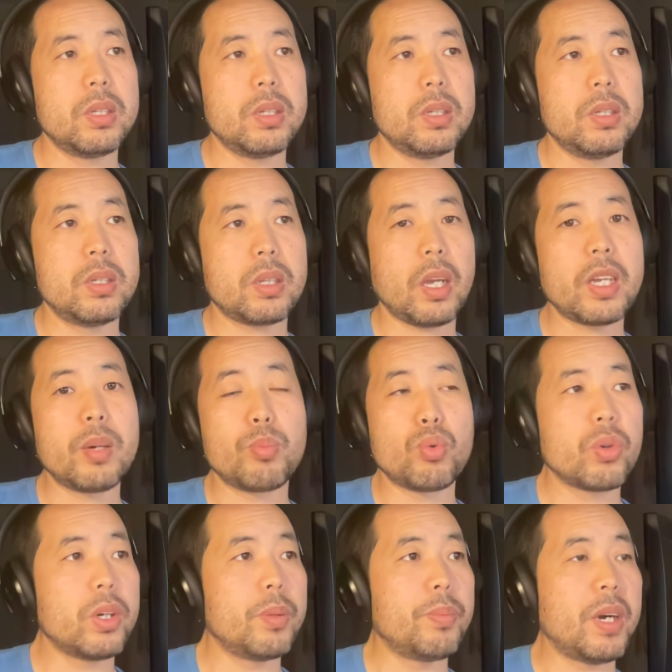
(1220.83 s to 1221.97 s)
嗯，他也
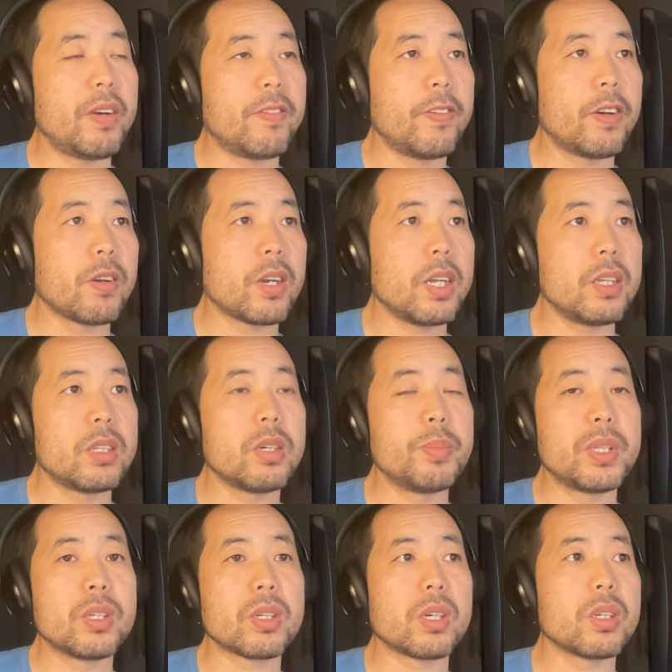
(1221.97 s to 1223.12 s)
不会把分儿看得特
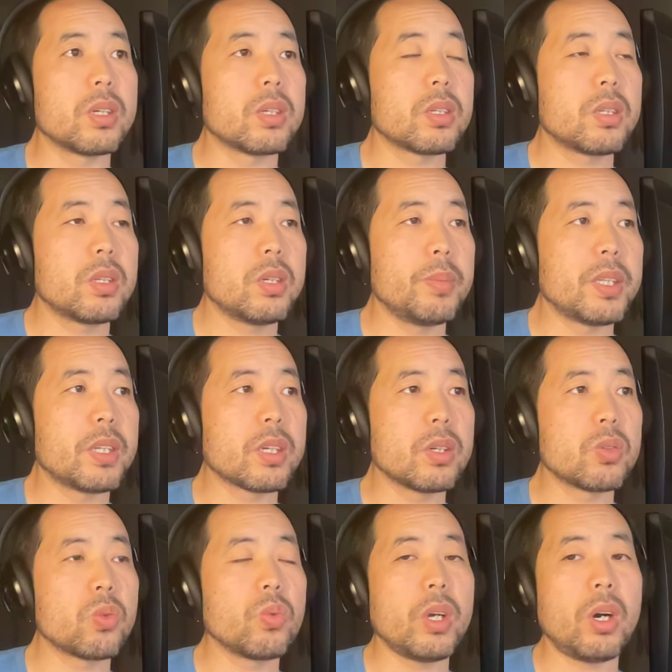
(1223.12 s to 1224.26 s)
别的一个特别的一
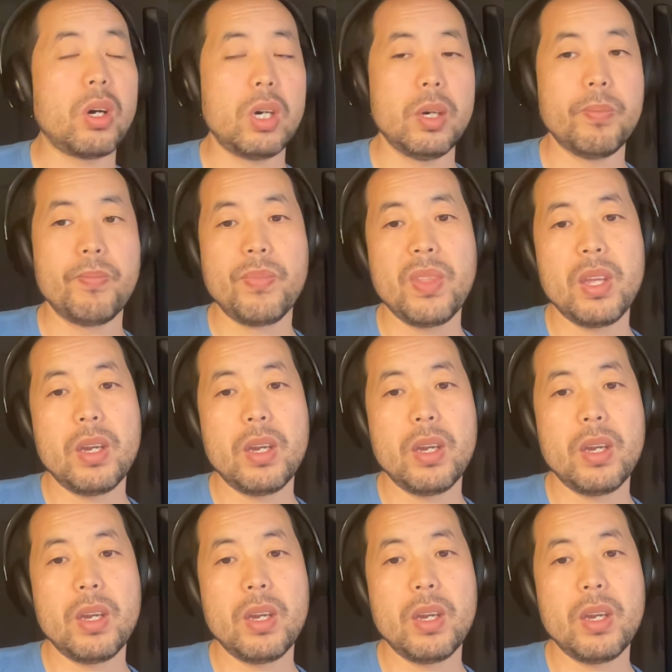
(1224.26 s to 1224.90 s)
个重要啊。